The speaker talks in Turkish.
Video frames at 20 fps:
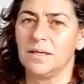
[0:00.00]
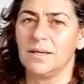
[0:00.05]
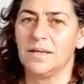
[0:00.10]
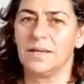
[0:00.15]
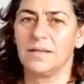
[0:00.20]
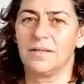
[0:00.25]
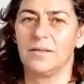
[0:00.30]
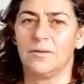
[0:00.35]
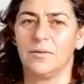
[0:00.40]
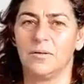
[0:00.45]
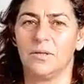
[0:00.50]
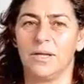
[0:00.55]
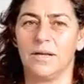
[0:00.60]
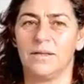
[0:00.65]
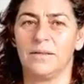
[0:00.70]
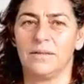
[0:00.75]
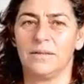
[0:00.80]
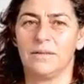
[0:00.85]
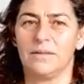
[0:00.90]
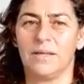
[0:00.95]
gerekli
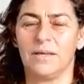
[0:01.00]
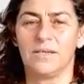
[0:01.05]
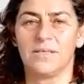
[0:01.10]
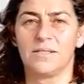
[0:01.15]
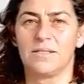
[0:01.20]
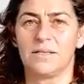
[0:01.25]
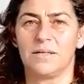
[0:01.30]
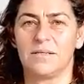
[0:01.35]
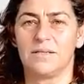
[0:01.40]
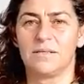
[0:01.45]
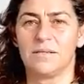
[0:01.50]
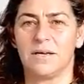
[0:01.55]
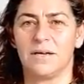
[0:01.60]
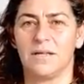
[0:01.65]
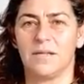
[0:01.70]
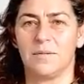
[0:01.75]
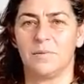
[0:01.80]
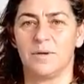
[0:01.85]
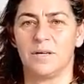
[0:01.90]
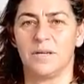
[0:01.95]
olan desteği
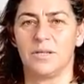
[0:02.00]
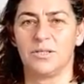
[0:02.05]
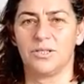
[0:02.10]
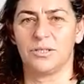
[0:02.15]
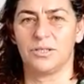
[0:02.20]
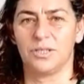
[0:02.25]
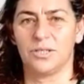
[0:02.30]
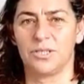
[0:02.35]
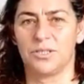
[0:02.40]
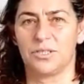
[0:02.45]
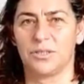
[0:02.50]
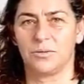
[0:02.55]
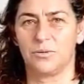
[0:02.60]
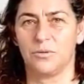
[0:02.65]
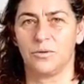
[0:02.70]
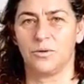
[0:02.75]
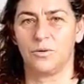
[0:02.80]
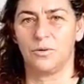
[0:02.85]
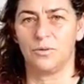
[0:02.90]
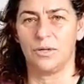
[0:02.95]
sağlamaya
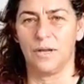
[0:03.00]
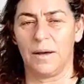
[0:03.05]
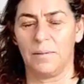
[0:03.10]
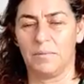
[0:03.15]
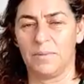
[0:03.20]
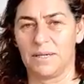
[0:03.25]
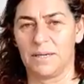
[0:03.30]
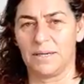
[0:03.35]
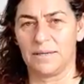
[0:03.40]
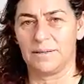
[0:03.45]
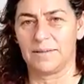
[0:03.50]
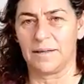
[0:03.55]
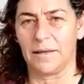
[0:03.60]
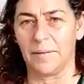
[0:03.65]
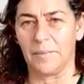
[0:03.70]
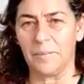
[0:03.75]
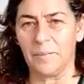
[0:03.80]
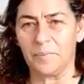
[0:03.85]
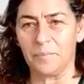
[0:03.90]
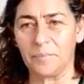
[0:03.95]
çalıştık köylüyle
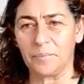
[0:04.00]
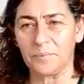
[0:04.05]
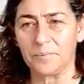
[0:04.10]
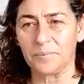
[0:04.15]
birlikte.